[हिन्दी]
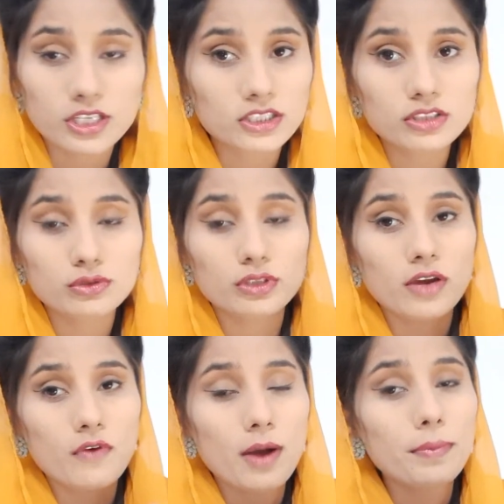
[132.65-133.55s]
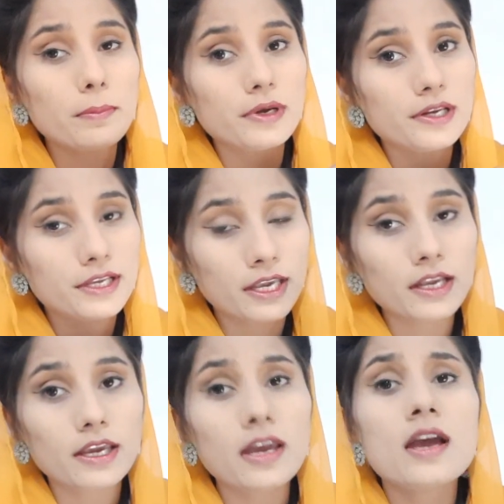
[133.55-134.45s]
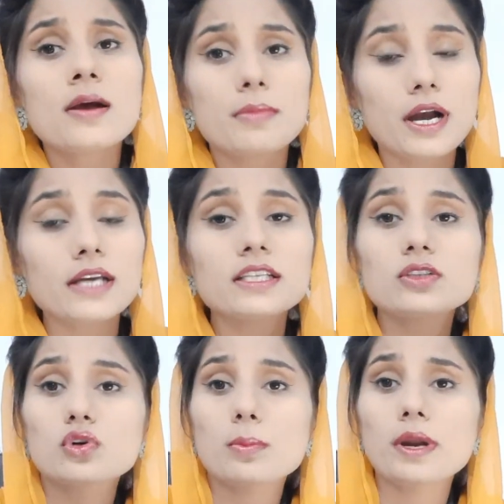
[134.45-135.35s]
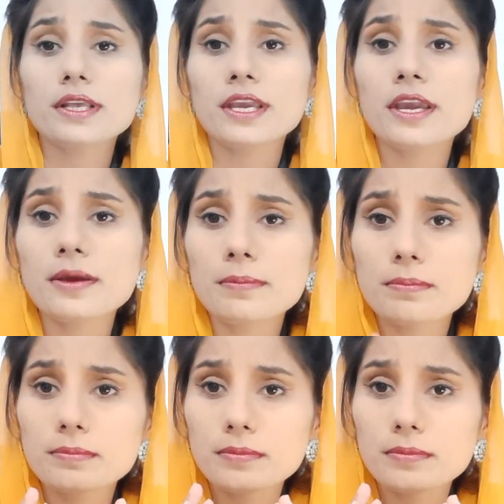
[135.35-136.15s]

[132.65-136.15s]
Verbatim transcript: शादीशुदा है वहाँ पे फिर लिखेंगे बाकायदा तौर पर कि